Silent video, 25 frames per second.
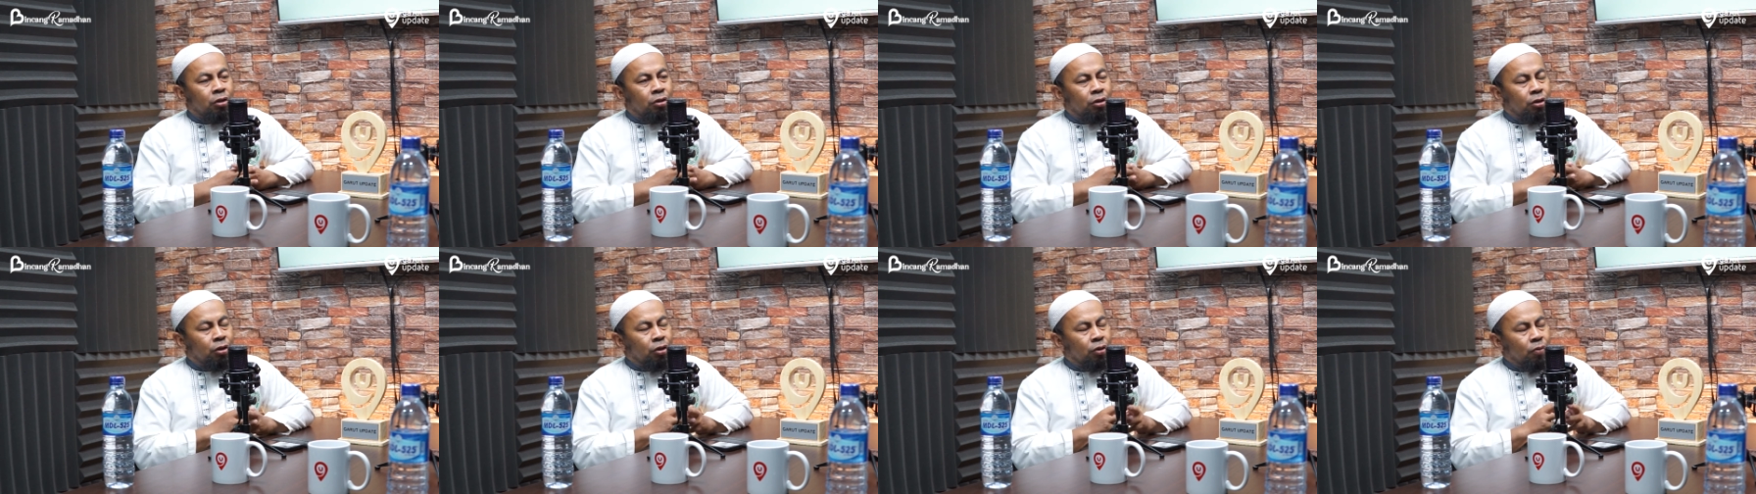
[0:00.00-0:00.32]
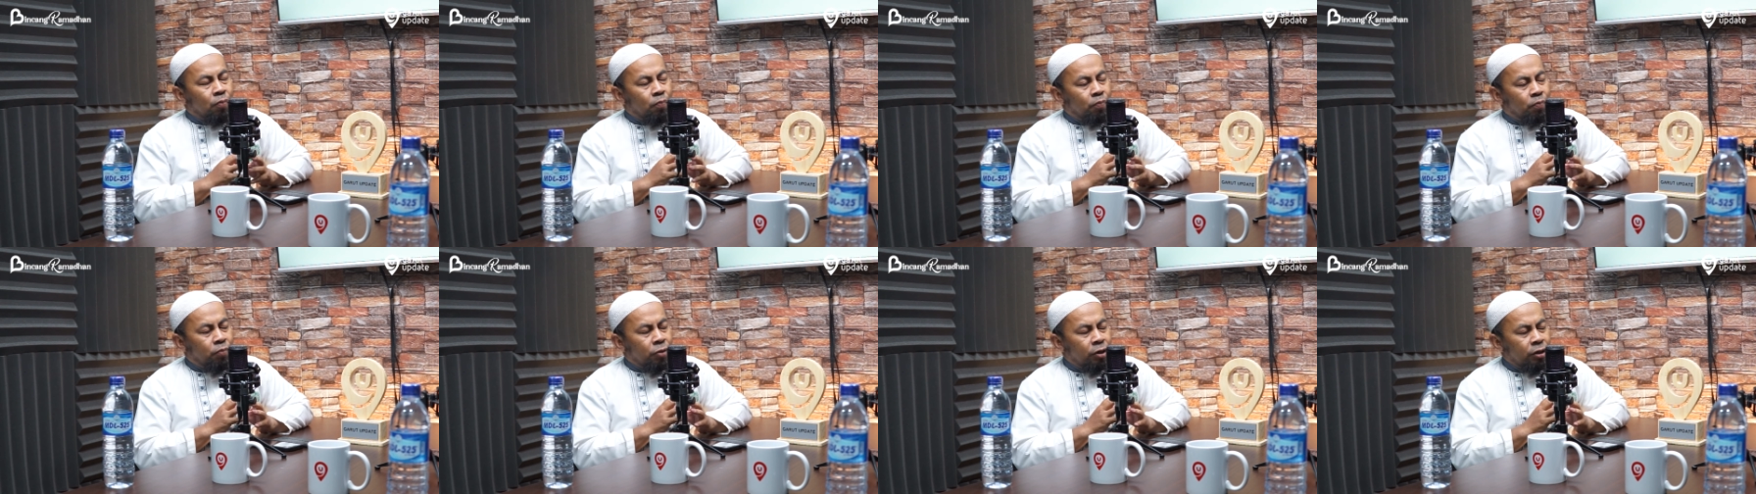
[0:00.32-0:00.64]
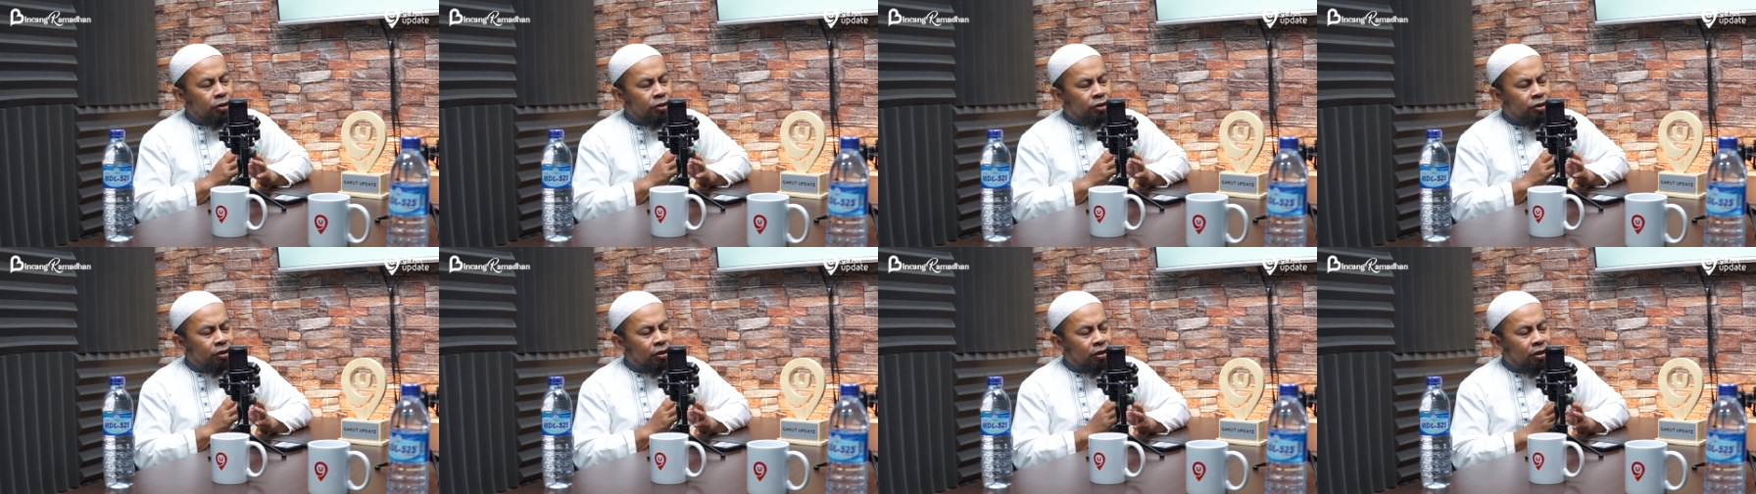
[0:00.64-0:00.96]
jadi
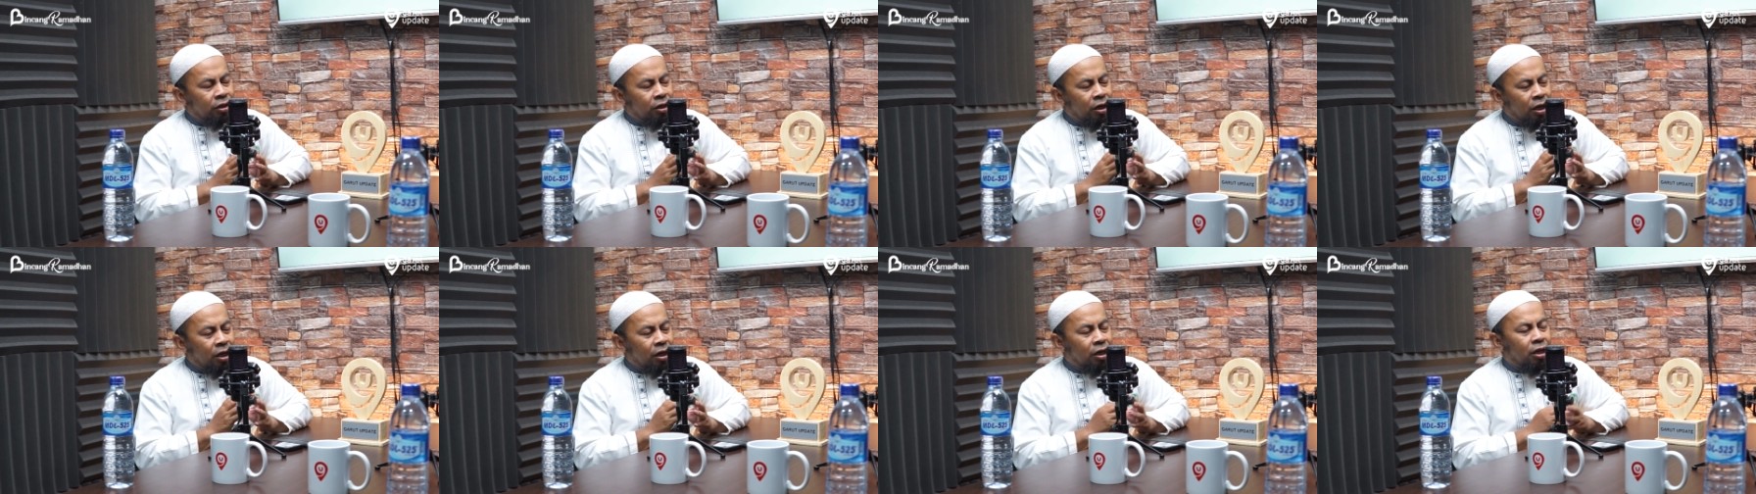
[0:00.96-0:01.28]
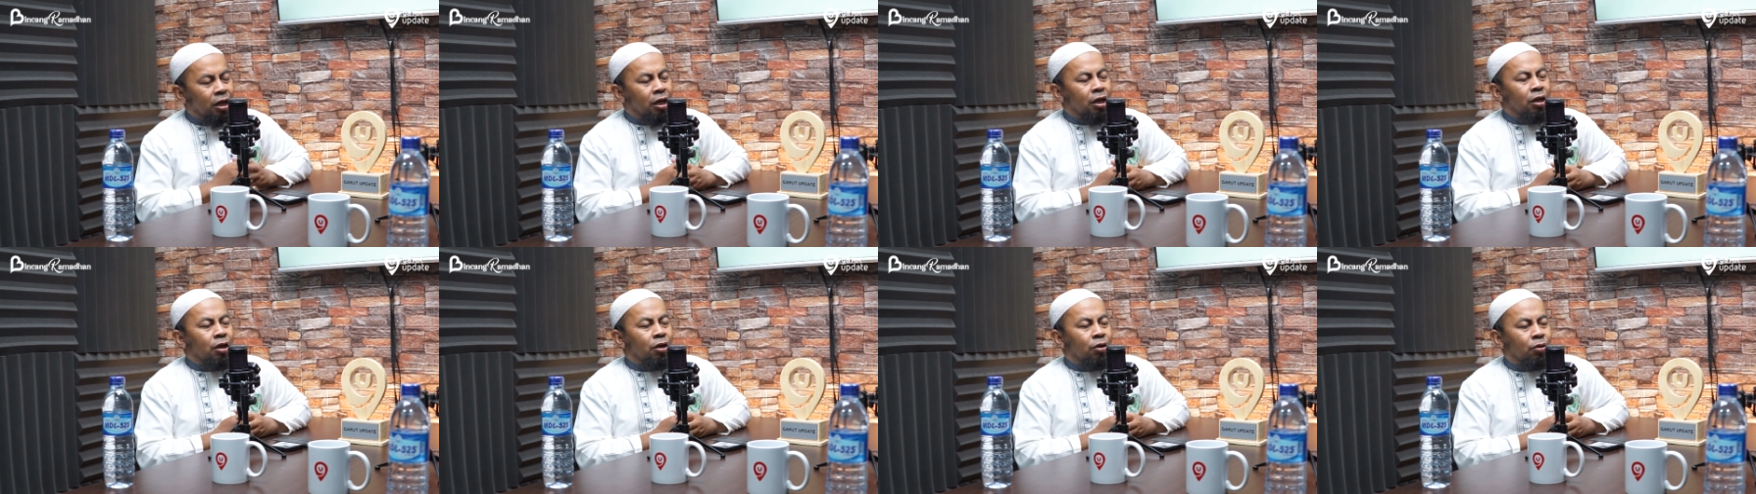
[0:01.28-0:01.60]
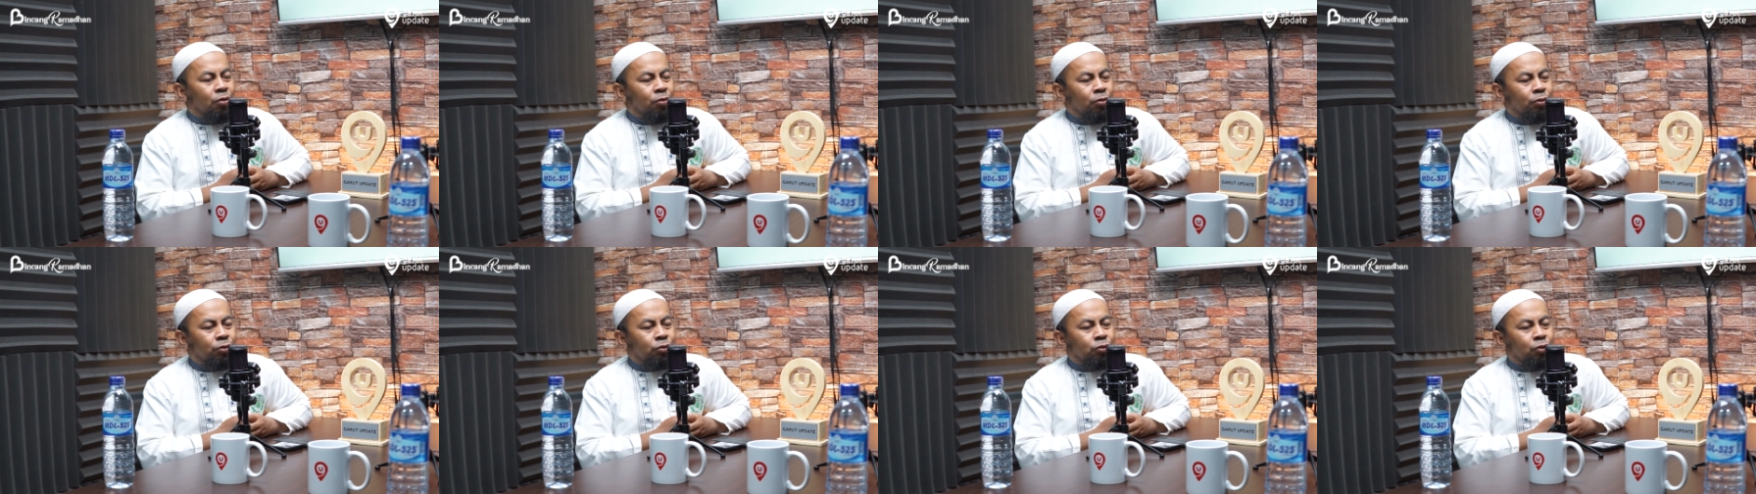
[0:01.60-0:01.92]

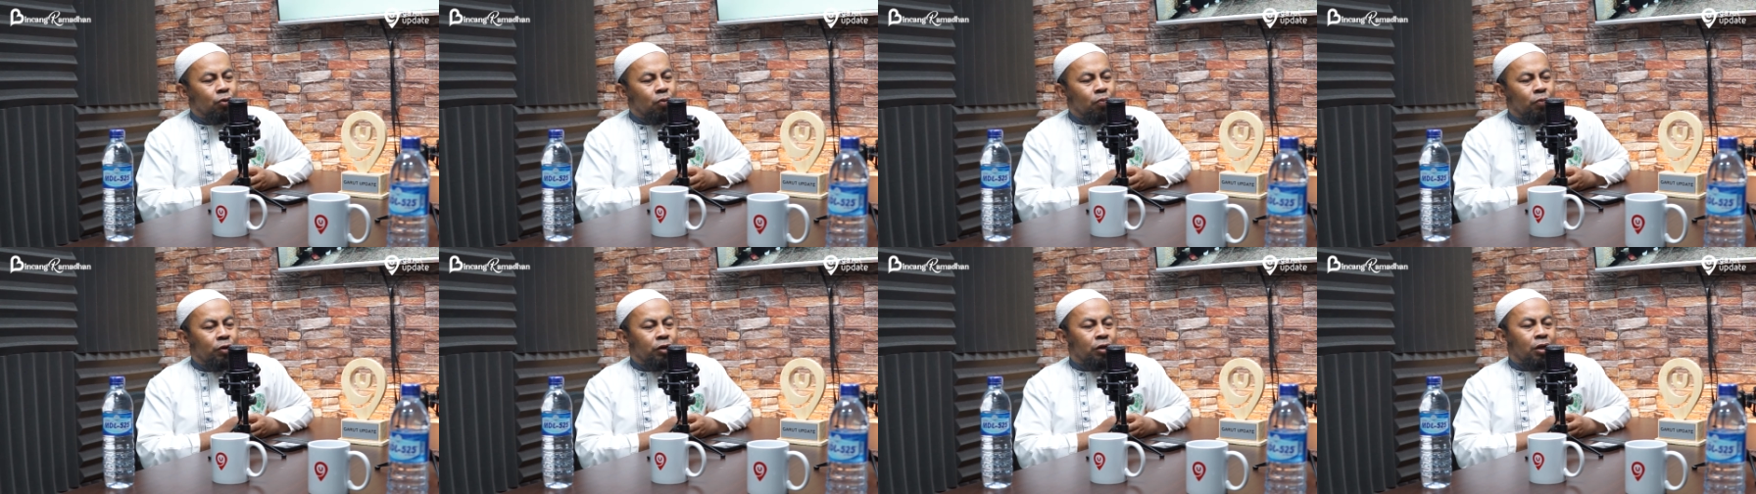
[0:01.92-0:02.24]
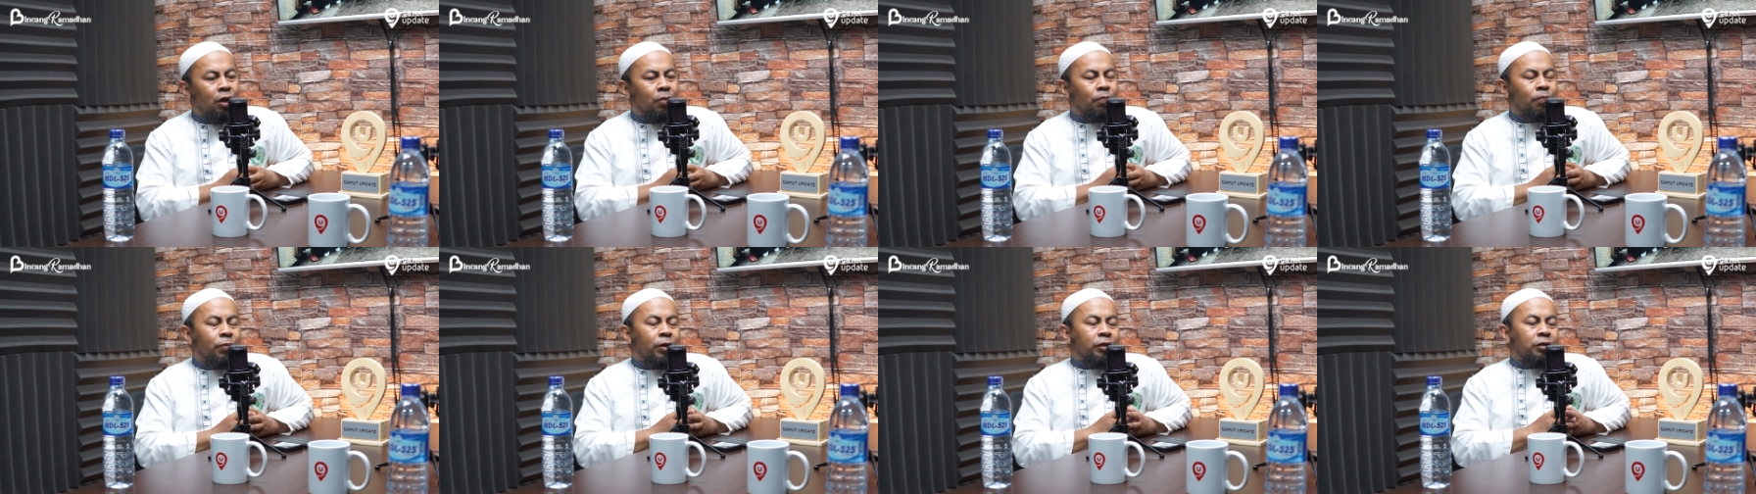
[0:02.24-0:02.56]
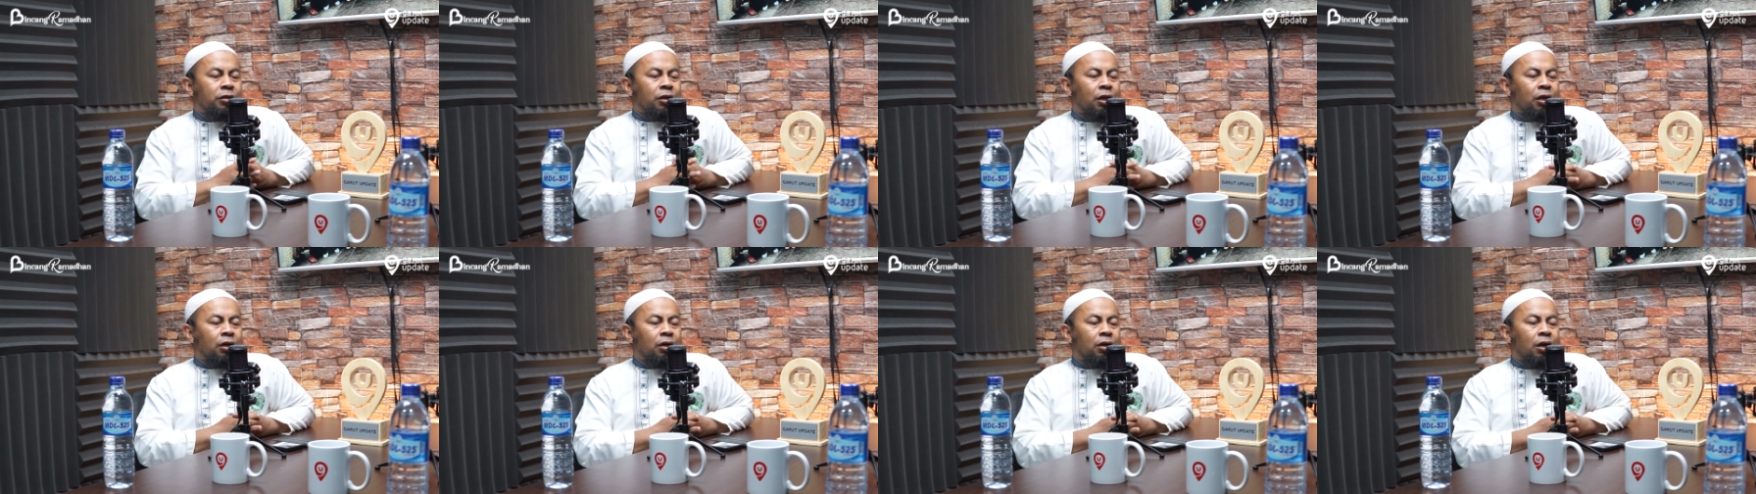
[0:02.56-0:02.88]
bersegeralah untuk
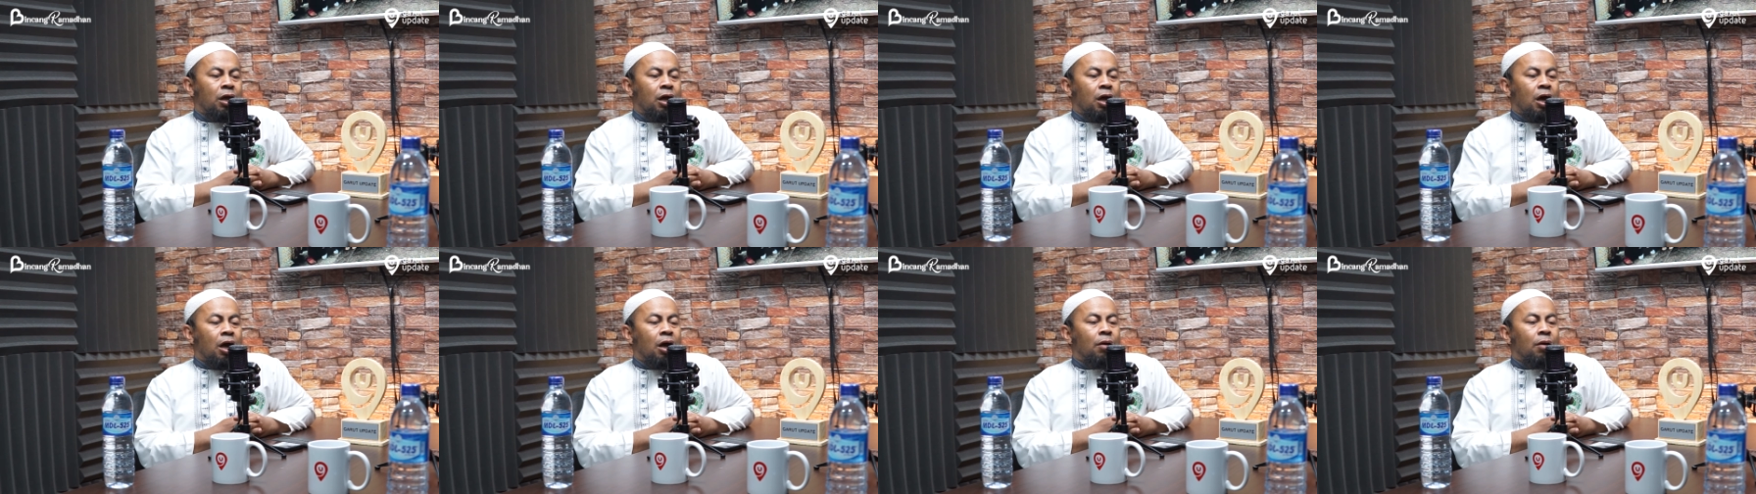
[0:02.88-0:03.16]
mendapatkan